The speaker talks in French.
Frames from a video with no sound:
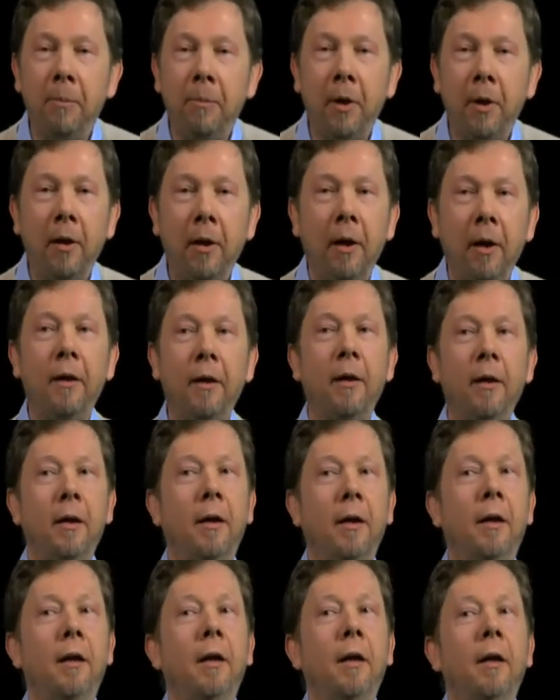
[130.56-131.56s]
Alors, pour
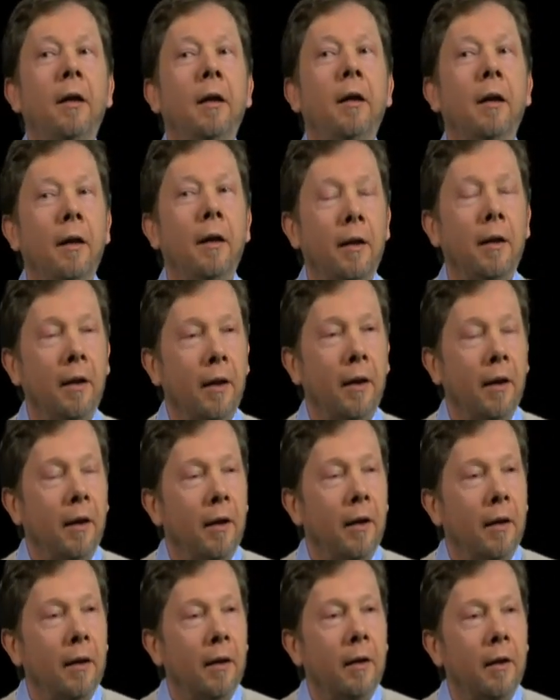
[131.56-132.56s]
bien des gens,
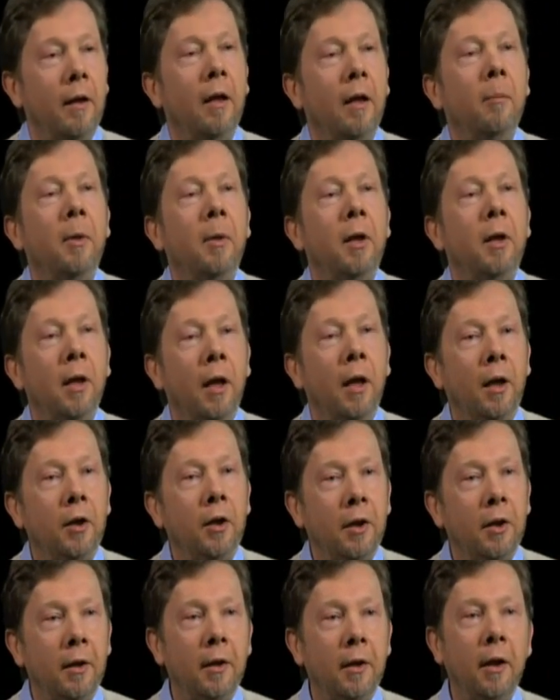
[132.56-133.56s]
sous
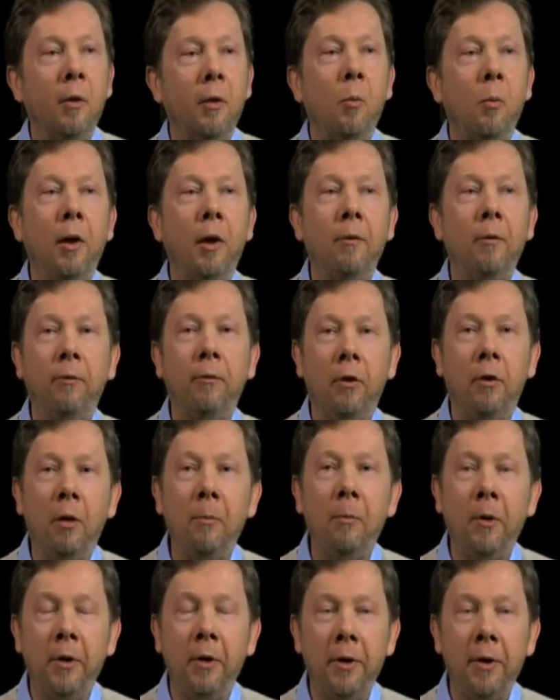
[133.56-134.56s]
une forme ou
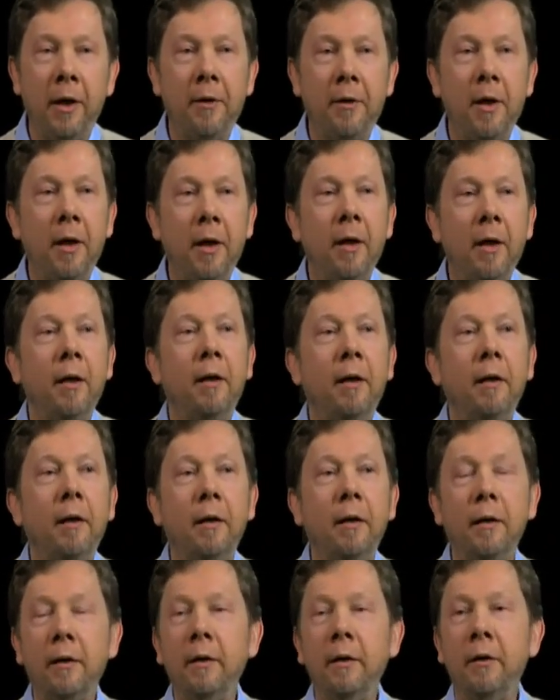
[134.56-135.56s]
sous une
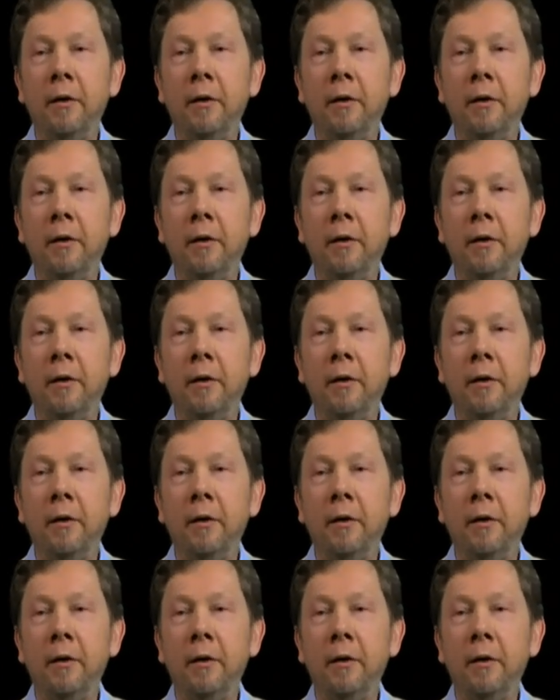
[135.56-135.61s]
autre,